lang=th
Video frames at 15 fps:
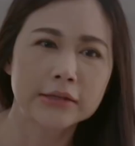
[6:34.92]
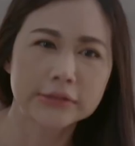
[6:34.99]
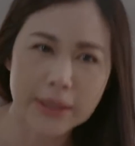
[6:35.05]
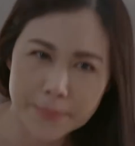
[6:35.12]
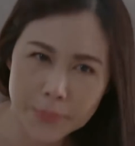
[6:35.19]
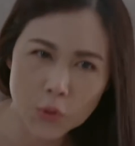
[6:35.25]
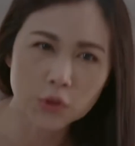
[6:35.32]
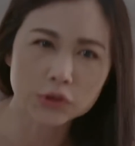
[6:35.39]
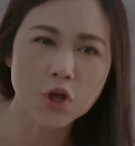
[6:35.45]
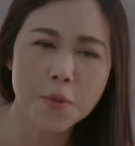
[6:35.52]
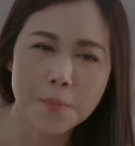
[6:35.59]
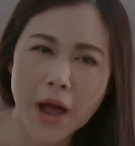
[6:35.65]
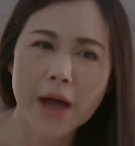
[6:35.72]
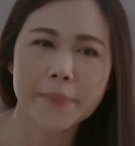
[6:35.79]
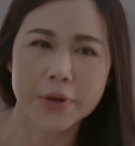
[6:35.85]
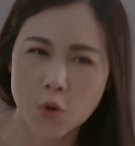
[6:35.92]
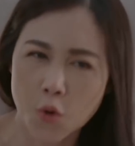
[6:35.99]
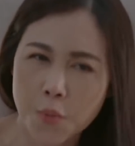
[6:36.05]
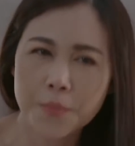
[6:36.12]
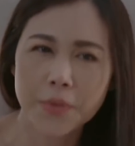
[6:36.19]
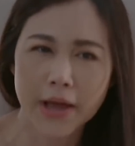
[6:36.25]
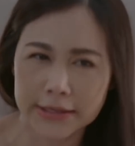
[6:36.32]
ตำรวจต้องพาไป
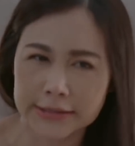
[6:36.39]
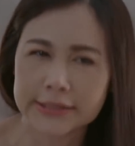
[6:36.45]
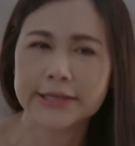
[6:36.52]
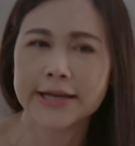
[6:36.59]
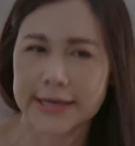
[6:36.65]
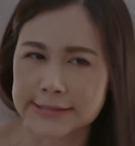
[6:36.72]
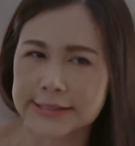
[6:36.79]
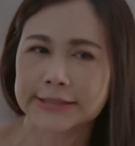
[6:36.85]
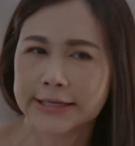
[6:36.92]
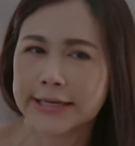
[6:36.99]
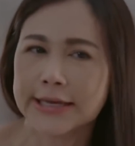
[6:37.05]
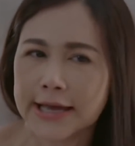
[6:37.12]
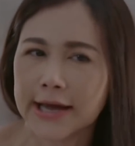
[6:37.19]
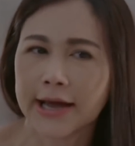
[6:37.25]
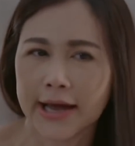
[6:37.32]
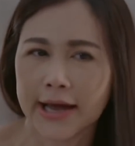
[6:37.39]
คุ้มกันที่ไหนสักที่อะ